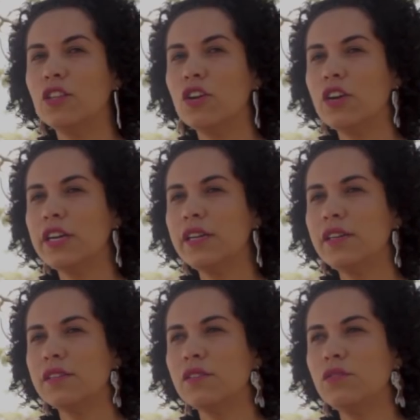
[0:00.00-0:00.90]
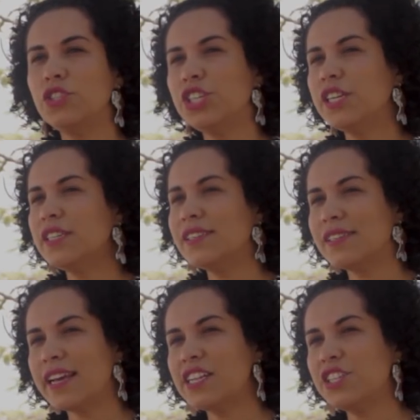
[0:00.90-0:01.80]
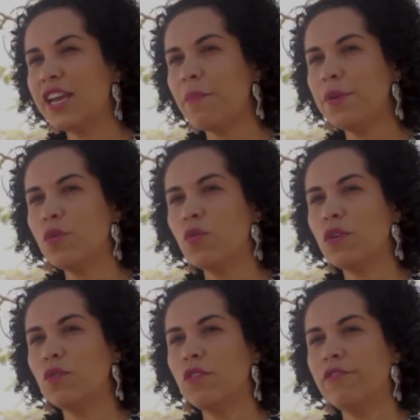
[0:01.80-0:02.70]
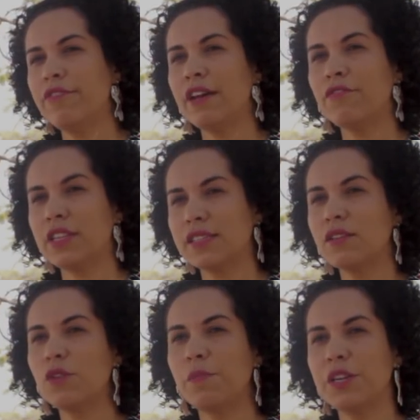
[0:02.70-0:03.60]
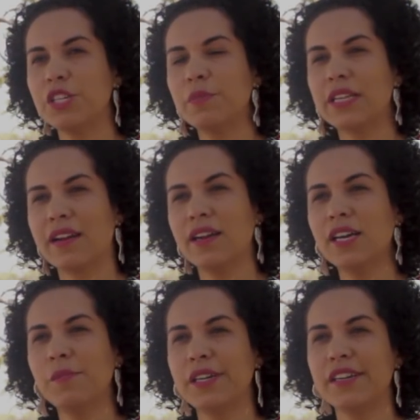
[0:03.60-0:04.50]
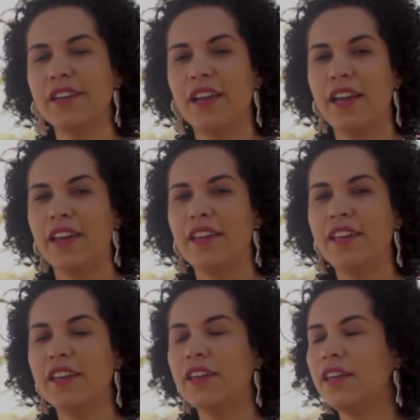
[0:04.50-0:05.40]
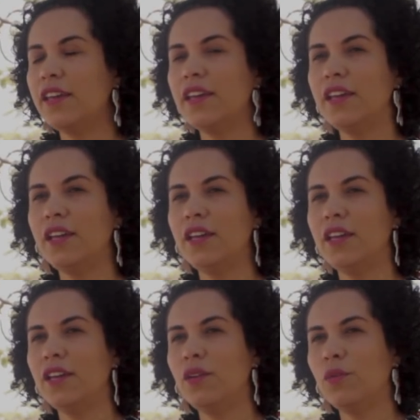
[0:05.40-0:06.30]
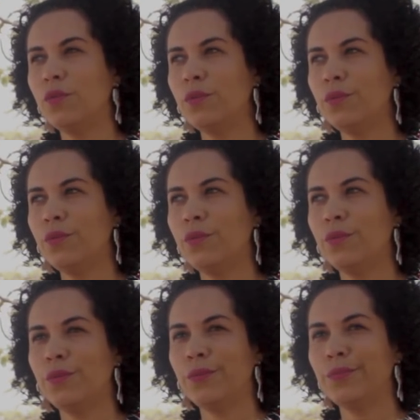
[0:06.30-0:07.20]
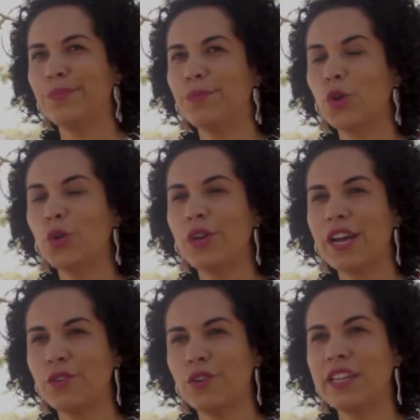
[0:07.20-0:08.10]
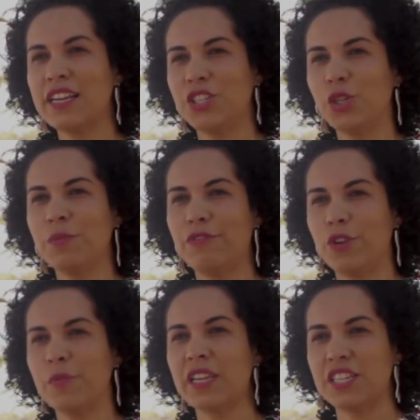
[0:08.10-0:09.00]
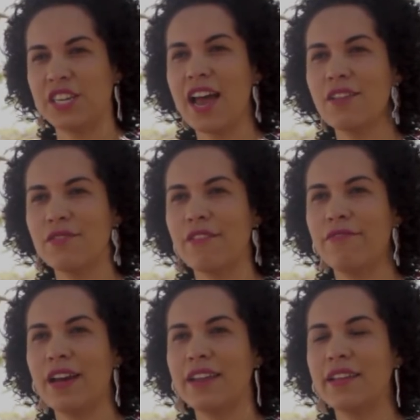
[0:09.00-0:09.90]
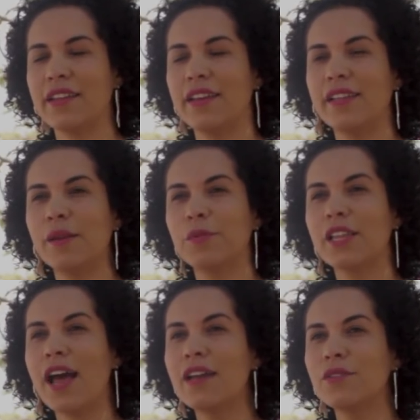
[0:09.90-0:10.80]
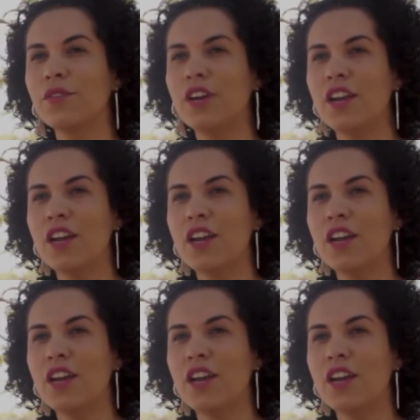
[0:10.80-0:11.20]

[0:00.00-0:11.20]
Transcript: Nós, no dia 17 de abril, quando houve a votação do impeachment na Câmara, e que o torturador da Dilma foi homenageado na fala daquele deputado,